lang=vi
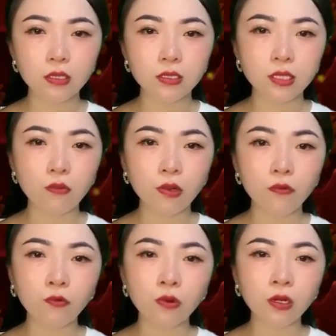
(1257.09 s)
Giọng
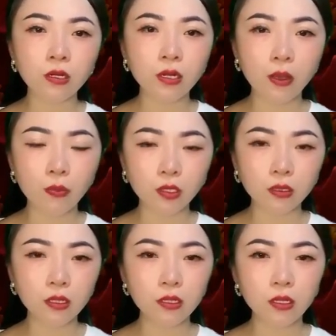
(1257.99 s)
người phụ nữ đầy bực
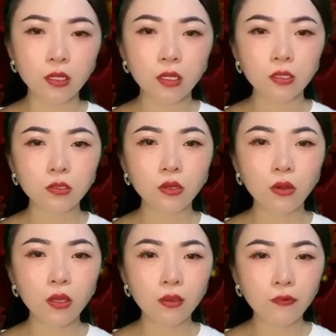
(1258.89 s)
tức.
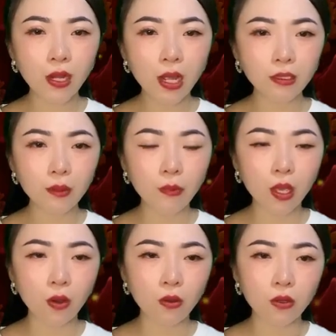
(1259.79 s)
Tôi vẫn đang tìm
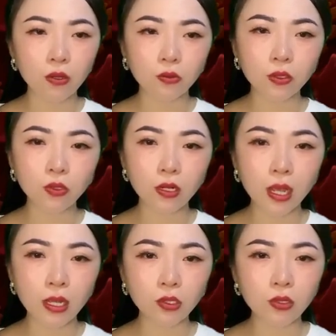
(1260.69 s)
hiểu. Cuối tuần
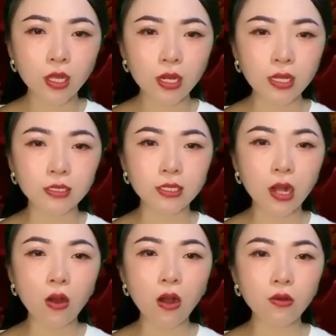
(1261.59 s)
này tôi nhất định
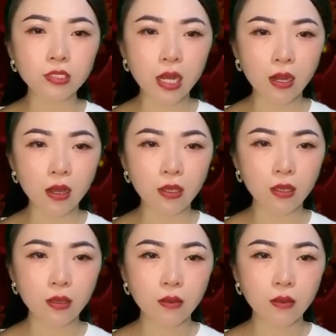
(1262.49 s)
sẽ có câu trả lời.